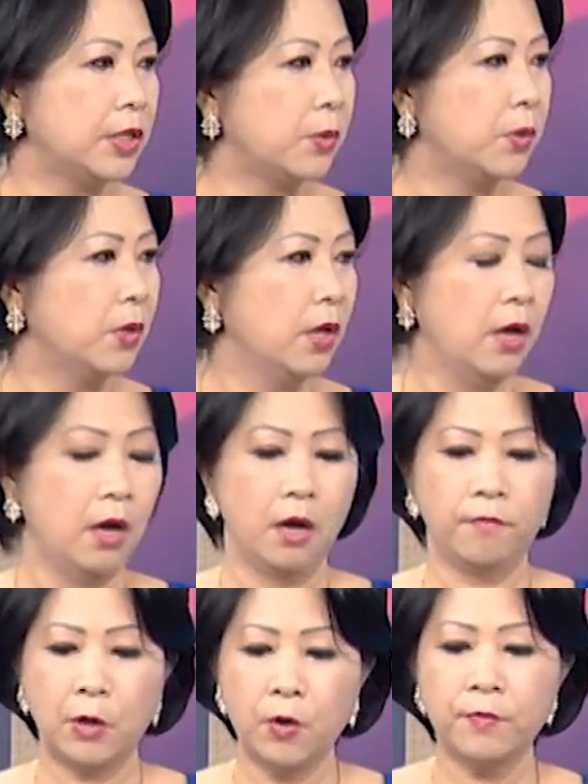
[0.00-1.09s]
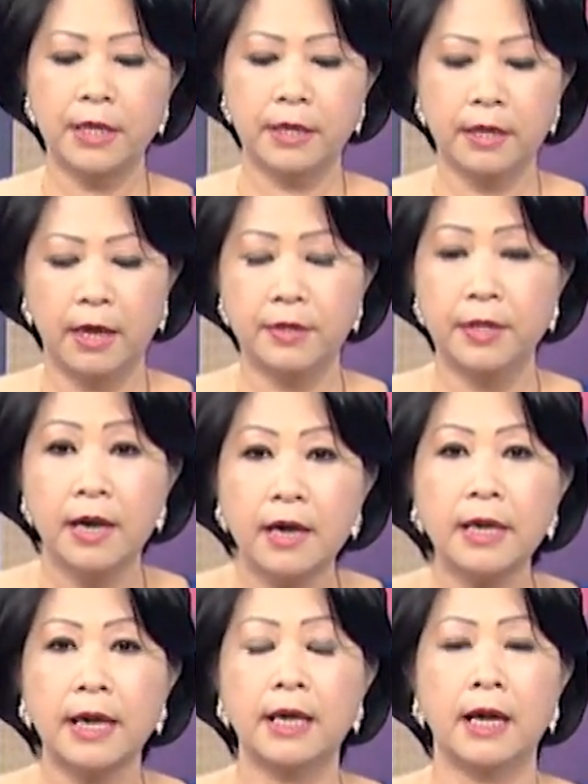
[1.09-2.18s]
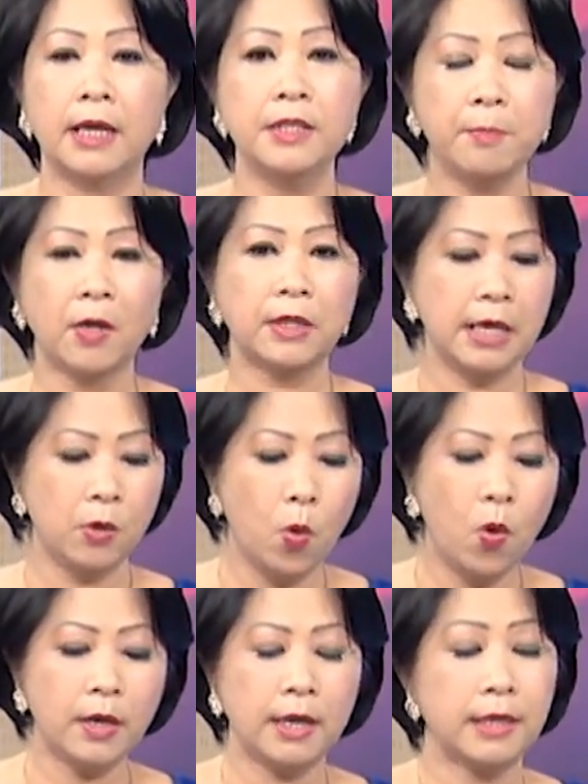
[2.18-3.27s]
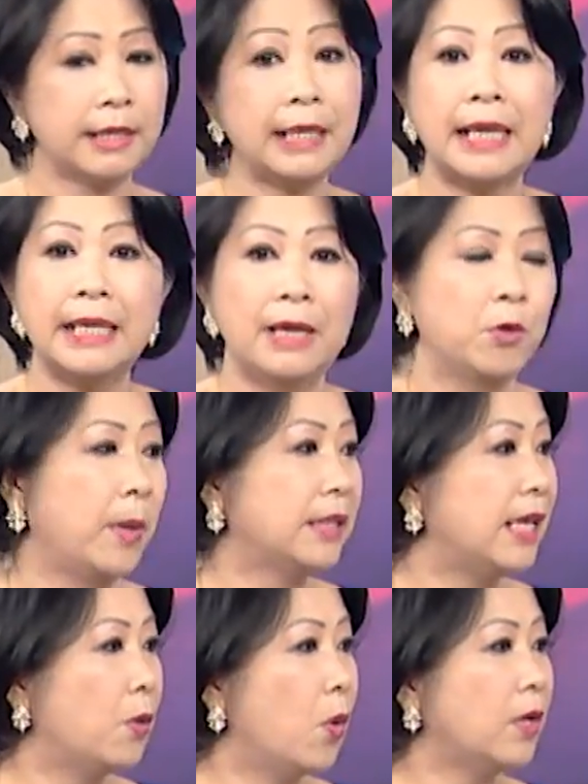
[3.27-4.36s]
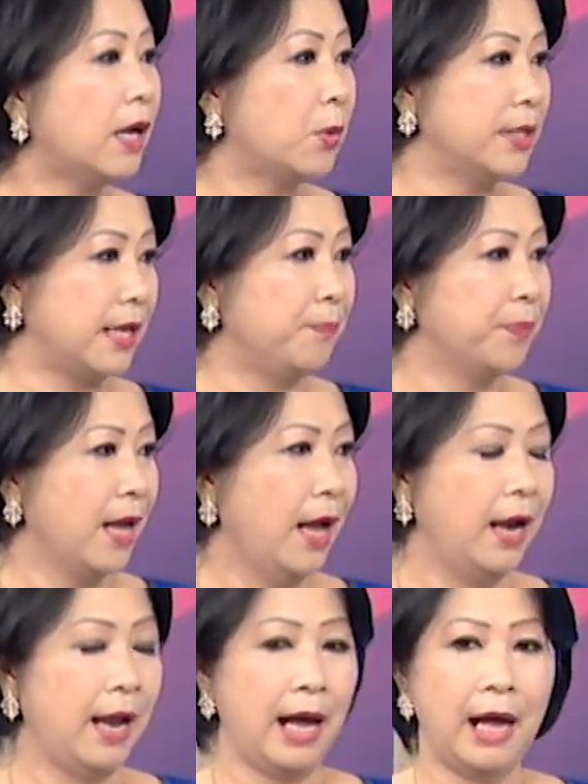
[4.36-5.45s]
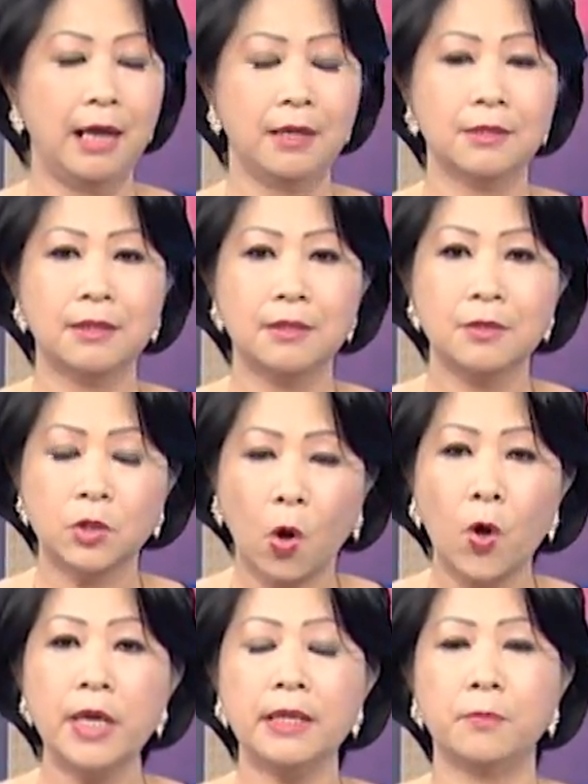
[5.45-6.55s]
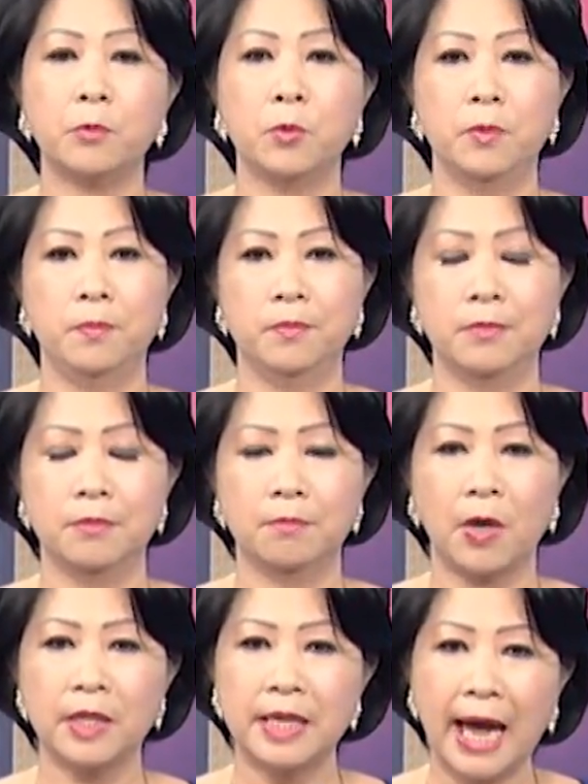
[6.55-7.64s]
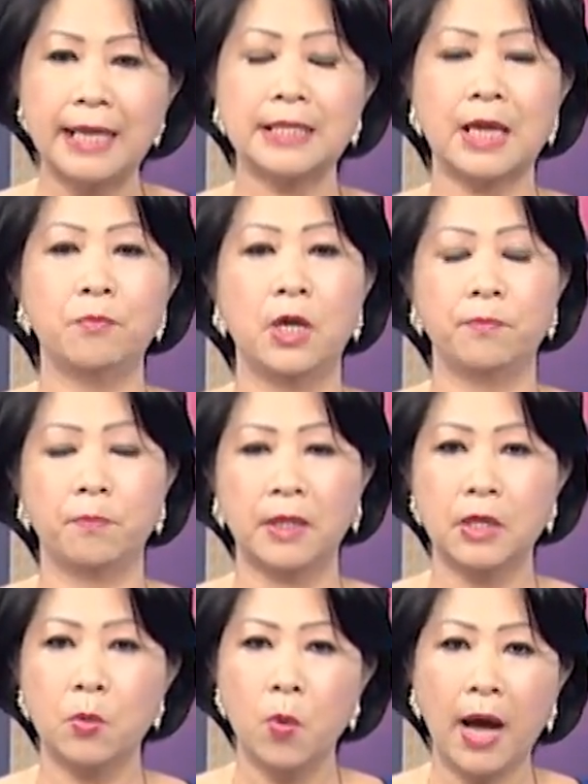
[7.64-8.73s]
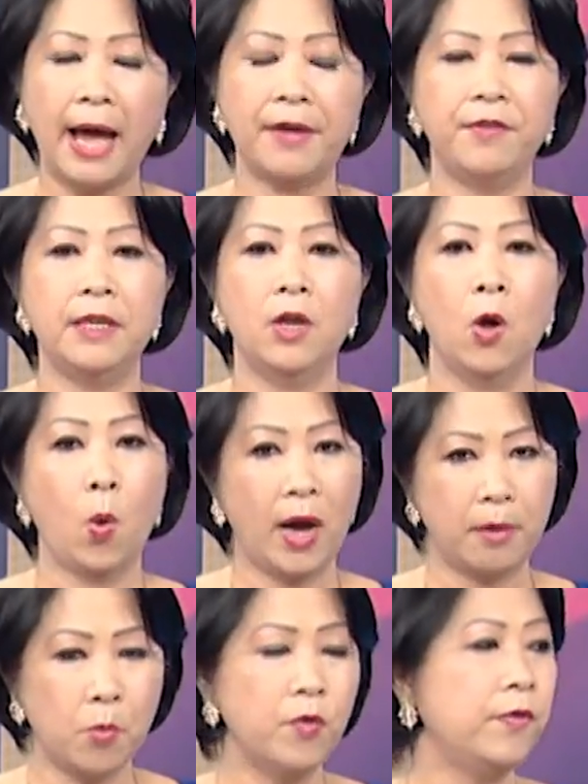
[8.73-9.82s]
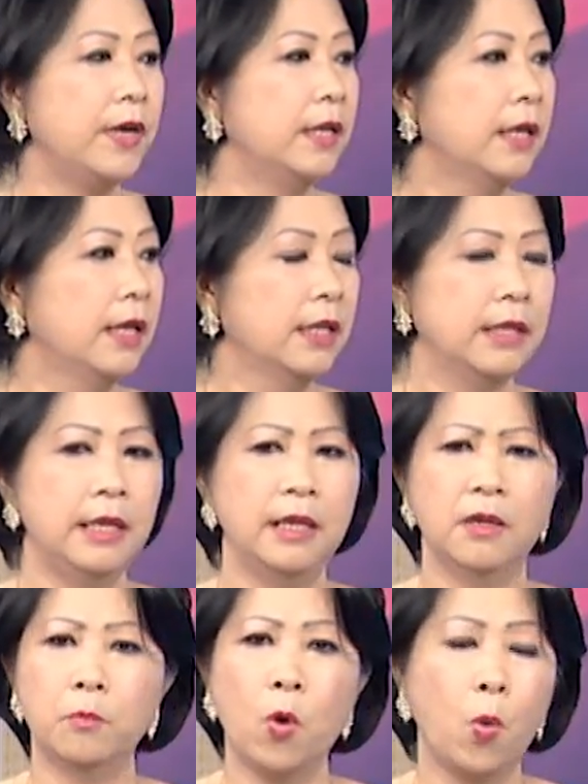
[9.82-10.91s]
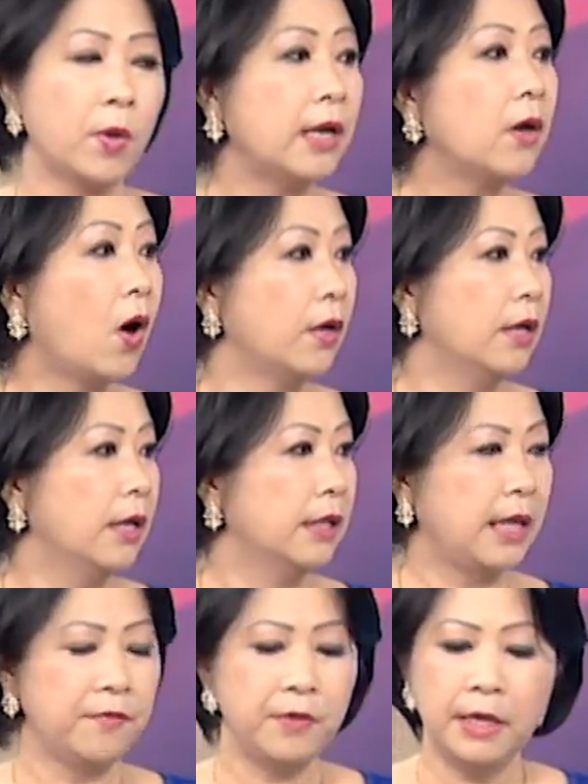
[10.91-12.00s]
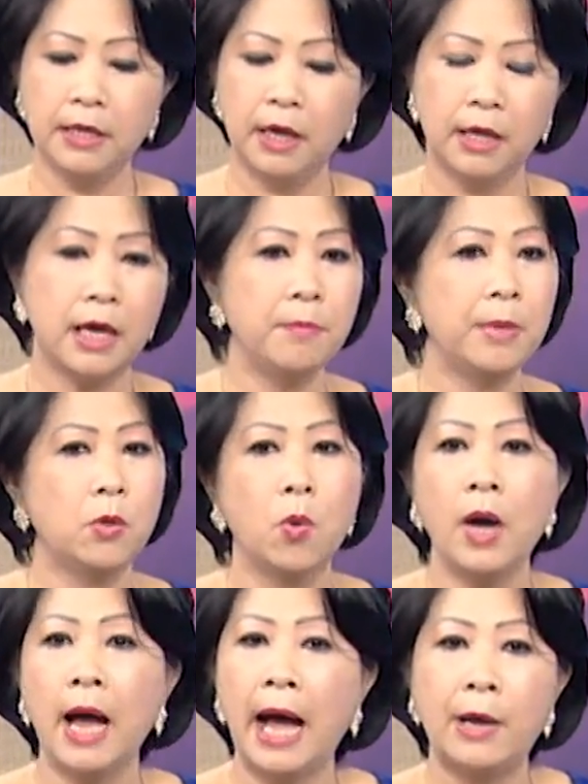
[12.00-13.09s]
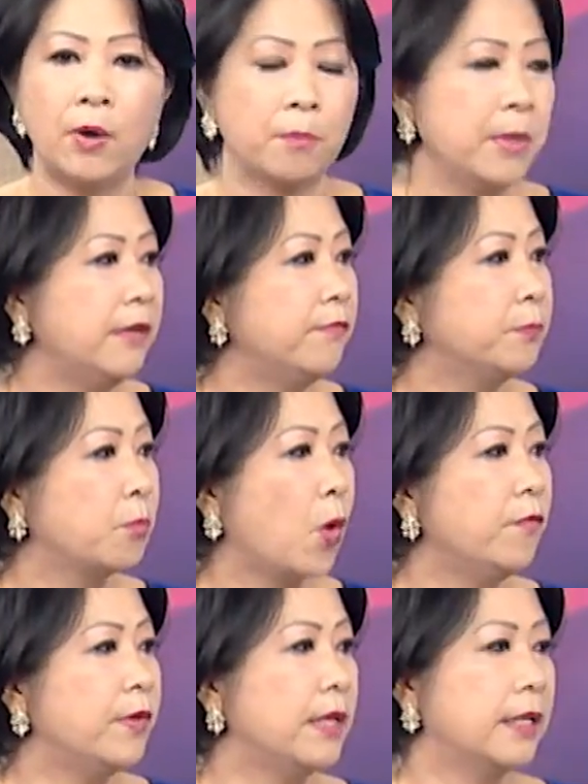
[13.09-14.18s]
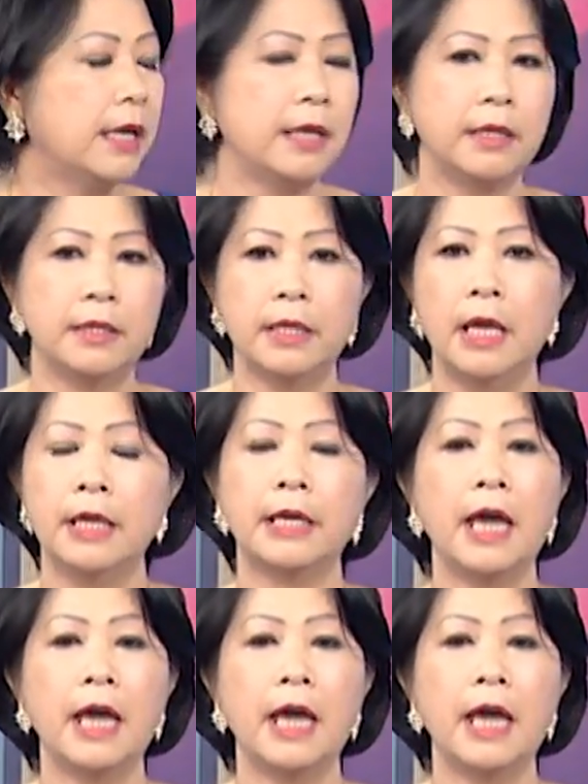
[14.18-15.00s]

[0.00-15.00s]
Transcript: khó chịu và quý vị à, nhớ rằng à, như bà thi uống đó cái kinh nghiệm của bà thi uống đó quỳnh trâm là tối bà Thi ăn xong rồi bà Thi uống hai viên hoặc 4 viên thì ngủ rất ngon. Tại vâng. vì à, khi mình uống hai hoặc bốn viên cái cái